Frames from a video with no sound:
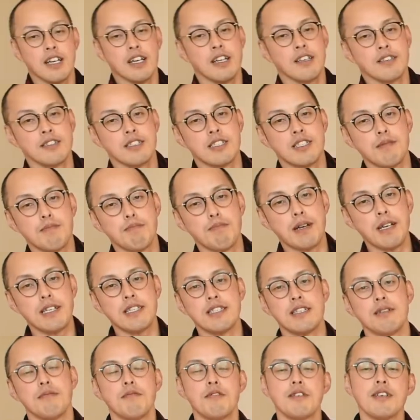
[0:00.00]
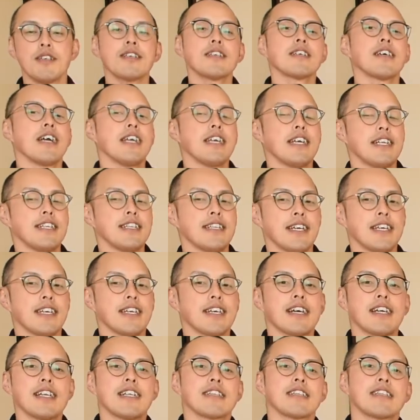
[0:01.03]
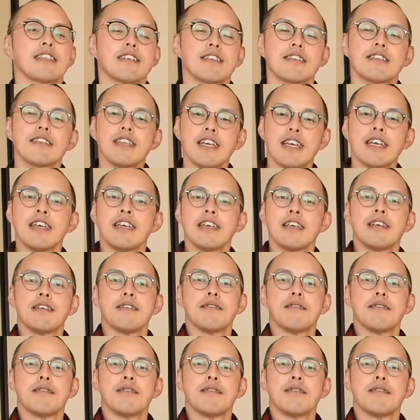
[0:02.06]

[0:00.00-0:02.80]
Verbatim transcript: あの失敗してもう一回やりたいからって言って